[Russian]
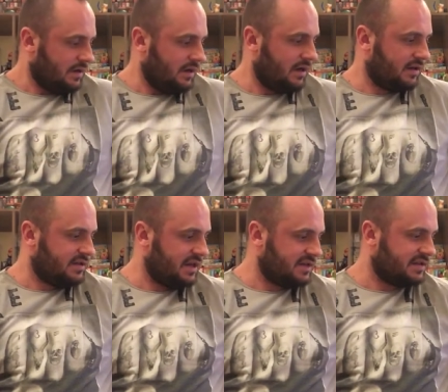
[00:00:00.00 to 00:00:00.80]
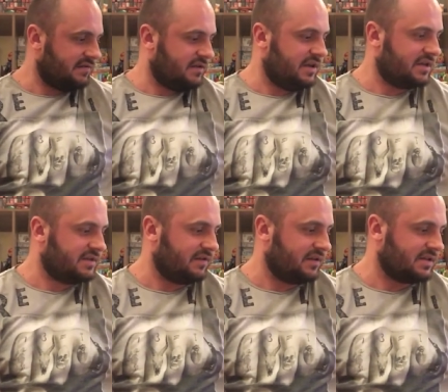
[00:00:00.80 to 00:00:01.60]
Эх, детство,
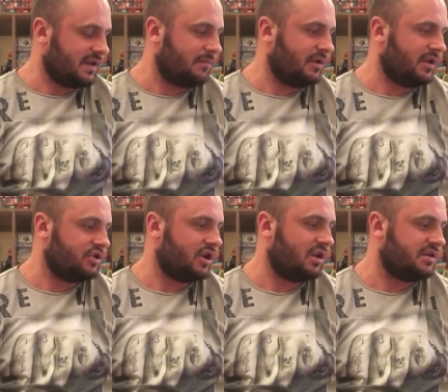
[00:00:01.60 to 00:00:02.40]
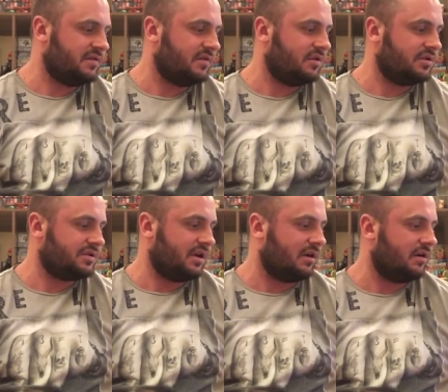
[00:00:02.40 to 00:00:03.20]
детство, это самое начало
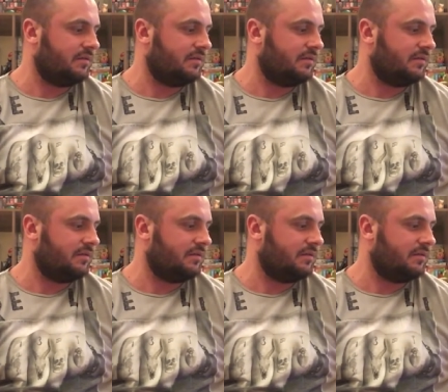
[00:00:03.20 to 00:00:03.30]
90-х.